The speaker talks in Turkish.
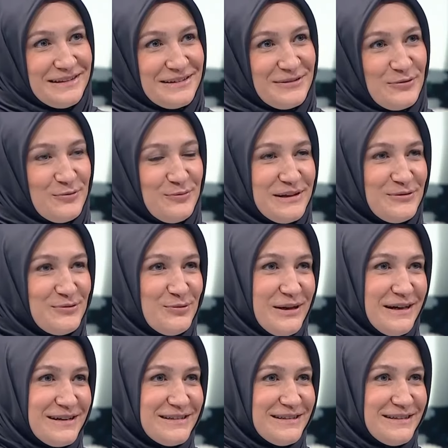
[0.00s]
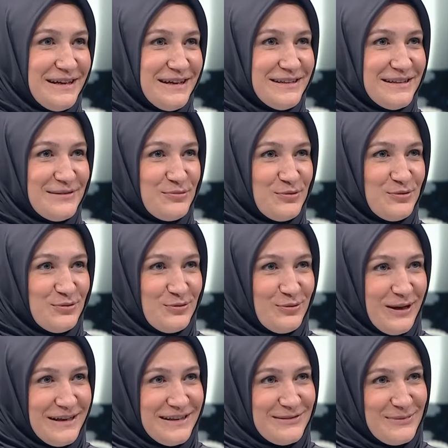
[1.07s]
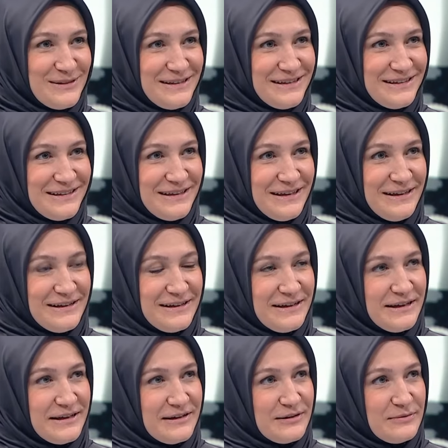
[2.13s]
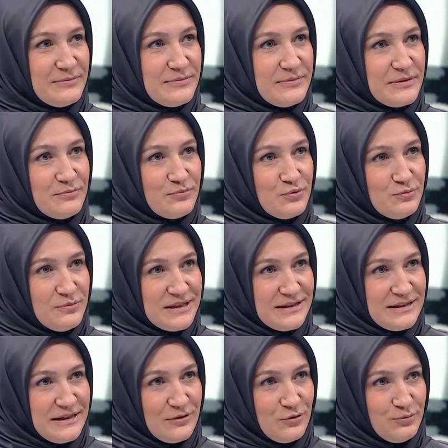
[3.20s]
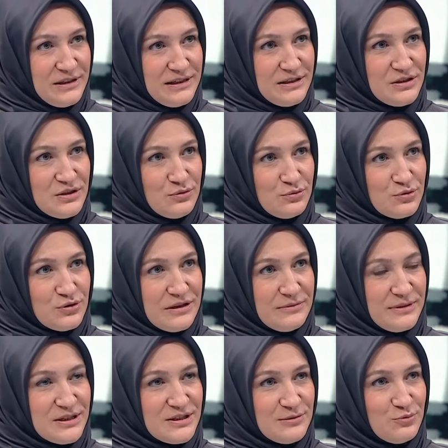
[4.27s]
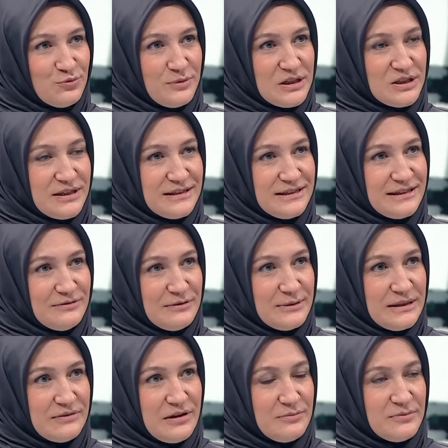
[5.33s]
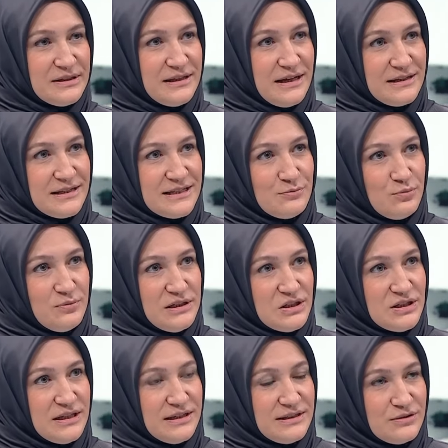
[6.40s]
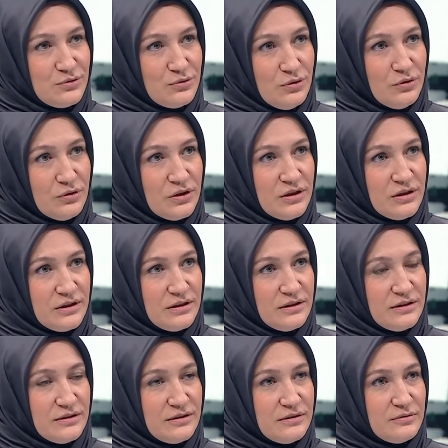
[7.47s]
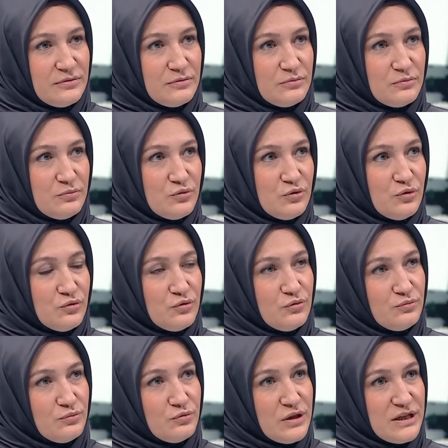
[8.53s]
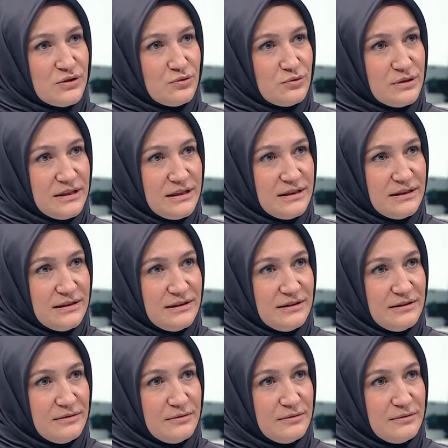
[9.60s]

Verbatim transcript: O beni uyardı. Anne bugün dua etmedik diye. Ha, canım e, benim. E, bu mesela o bilinci oluşturan başta bunu başlattık ama devamını kendisi bu bilinçle getiriyor. E, bu da onun bundan sonraki e,